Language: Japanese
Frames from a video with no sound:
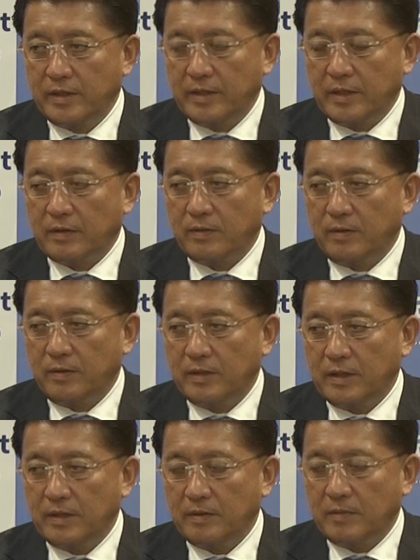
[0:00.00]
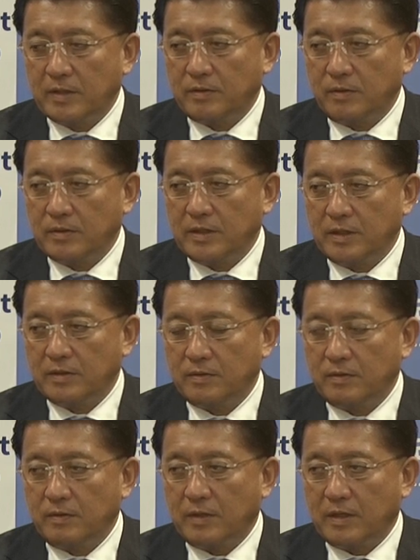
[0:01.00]
なるように、まあ、調整
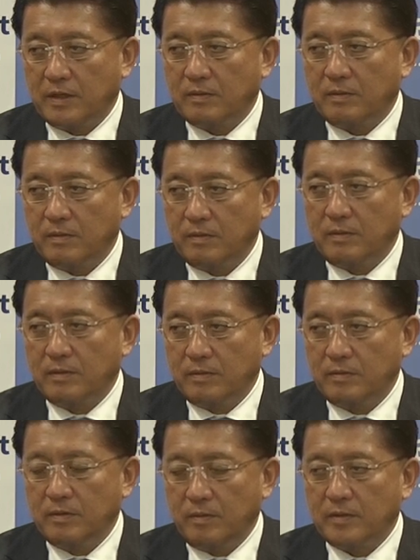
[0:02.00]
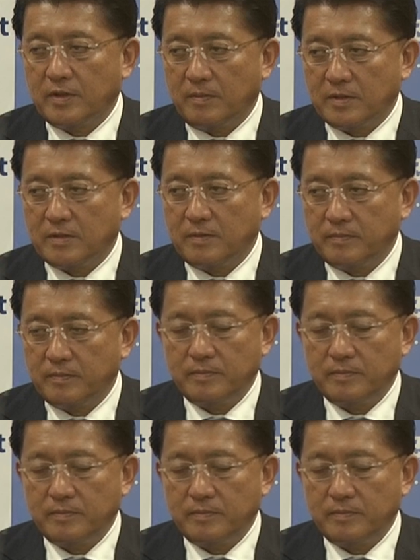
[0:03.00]
するのかなというふうに思ってます。